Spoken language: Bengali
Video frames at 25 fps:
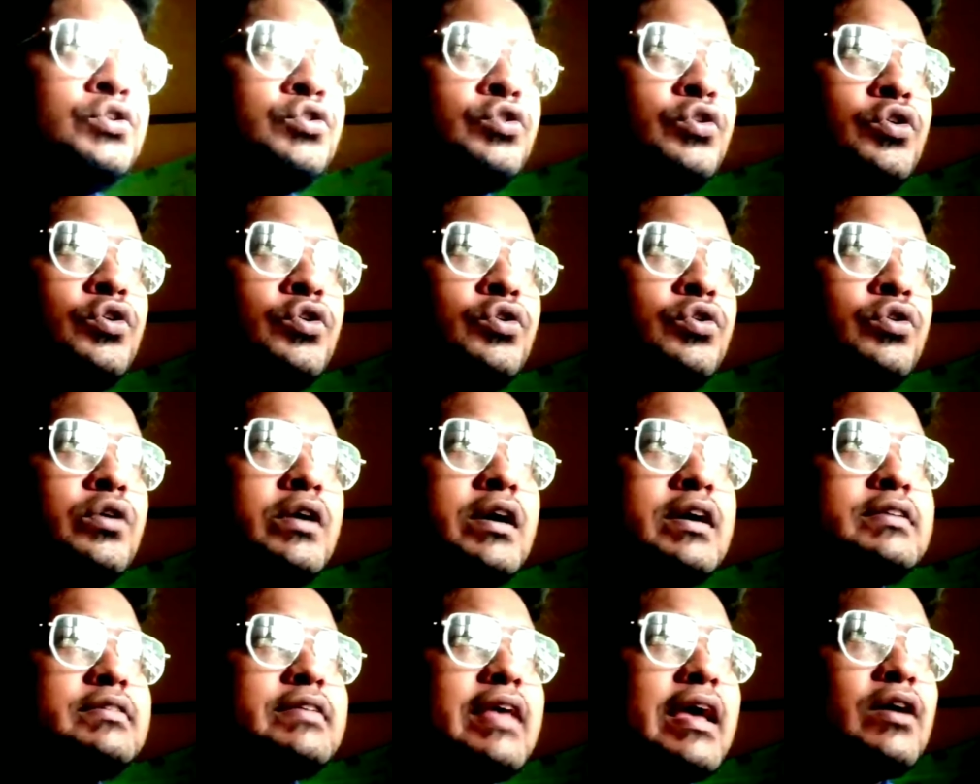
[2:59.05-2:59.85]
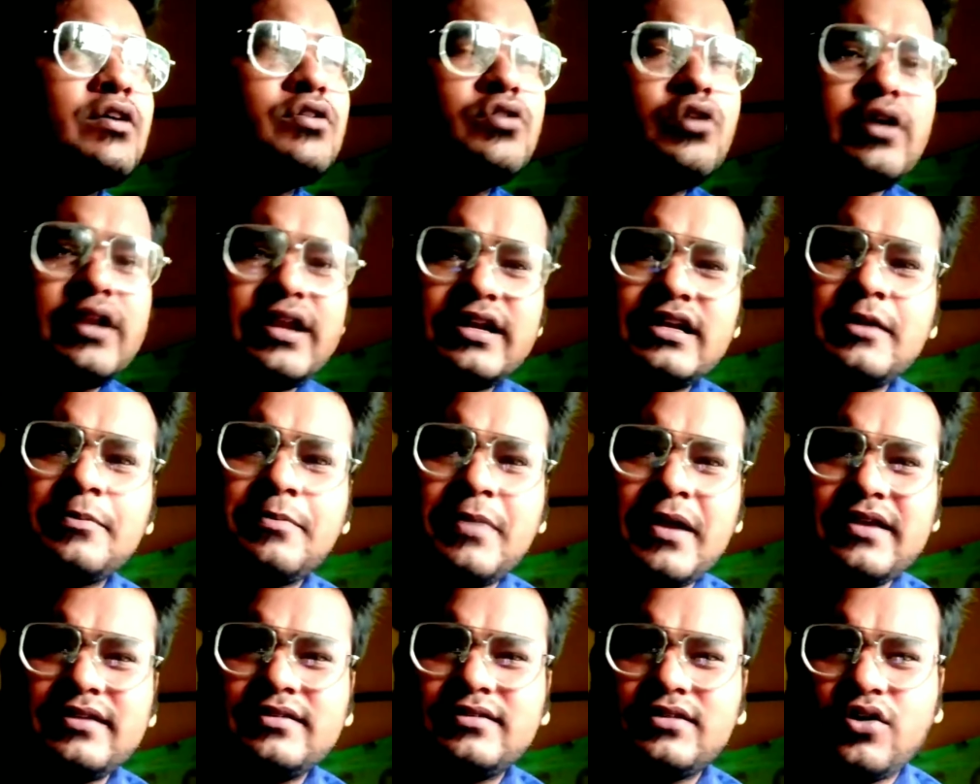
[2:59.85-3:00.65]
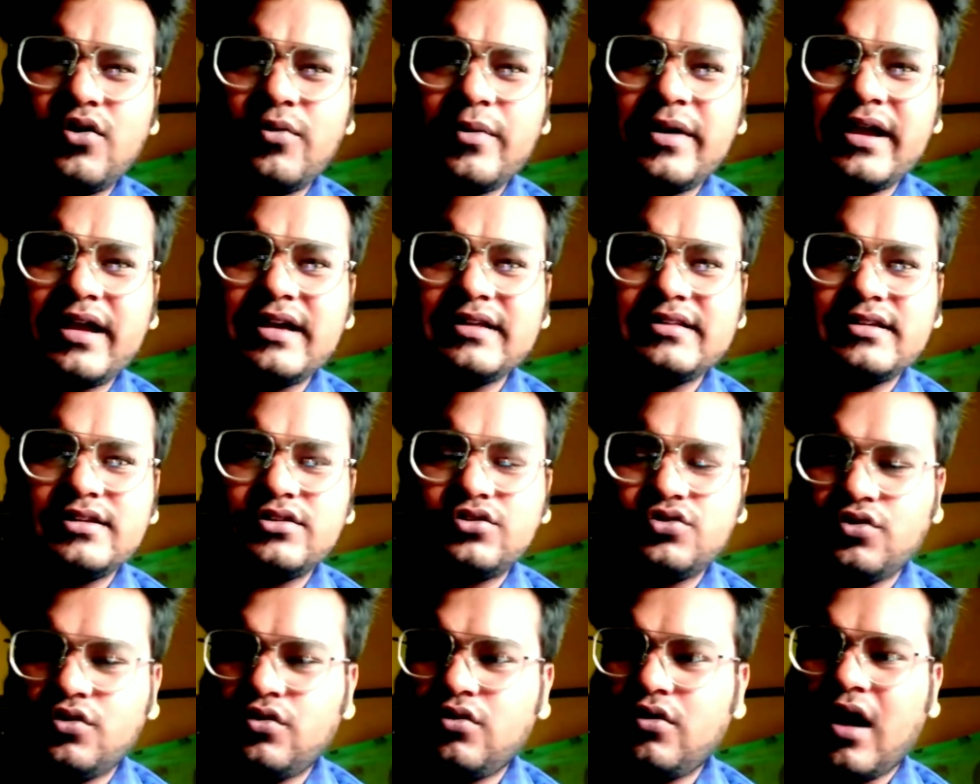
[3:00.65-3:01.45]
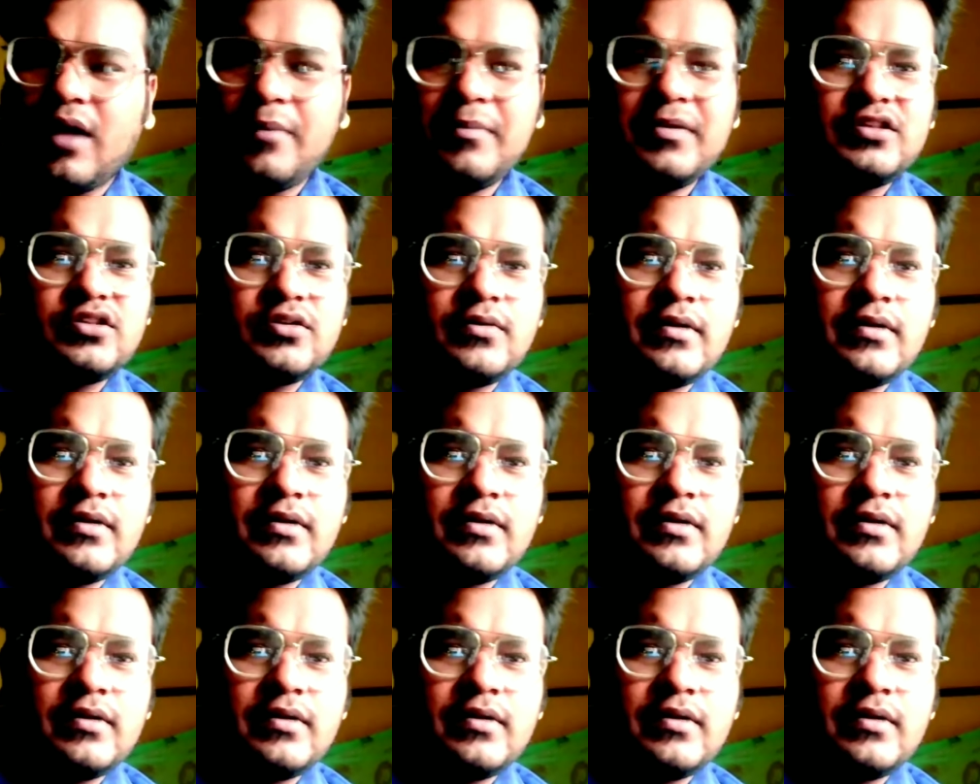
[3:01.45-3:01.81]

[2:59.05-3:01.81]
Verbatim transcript: তো গাছ এখন অনেকটা প্রাইস কমে গেছে তো আমি